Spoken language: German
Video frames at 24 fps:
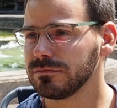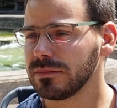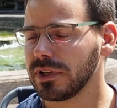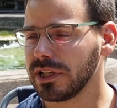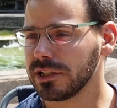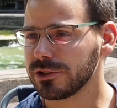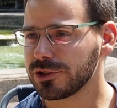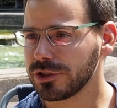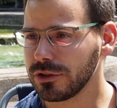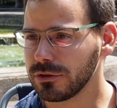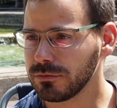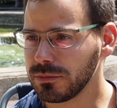
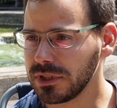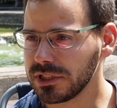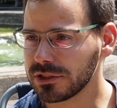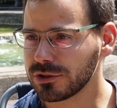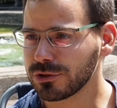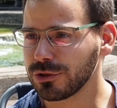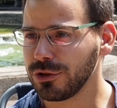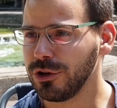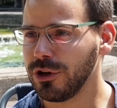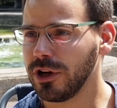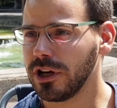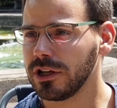Angie nochmal
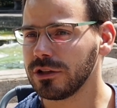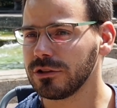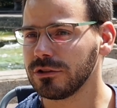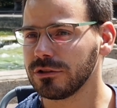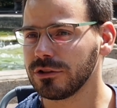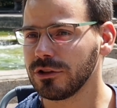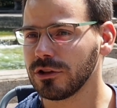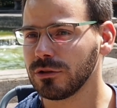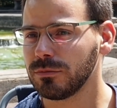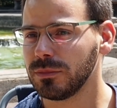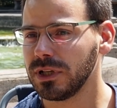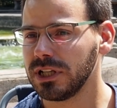zu hören und
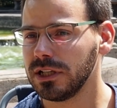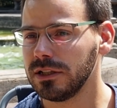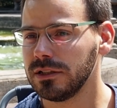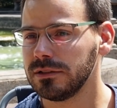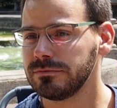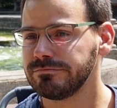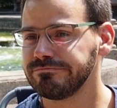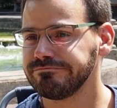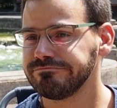nochmal